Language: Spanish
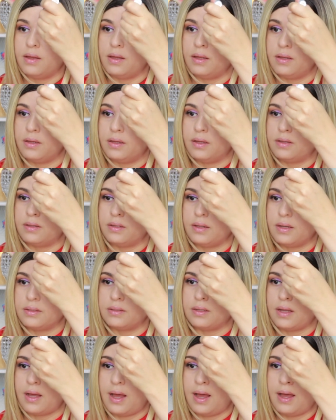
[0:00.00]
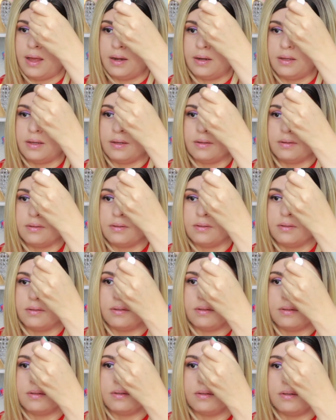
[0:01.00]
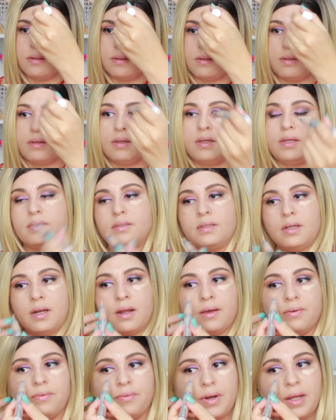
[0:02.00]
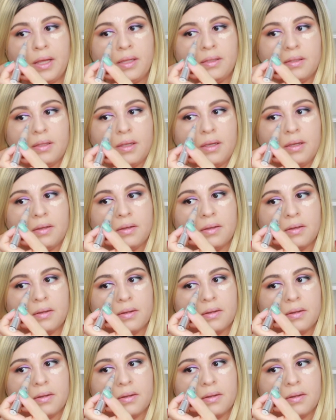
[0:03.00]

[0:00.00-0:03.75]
en estas áreas que es en la frente,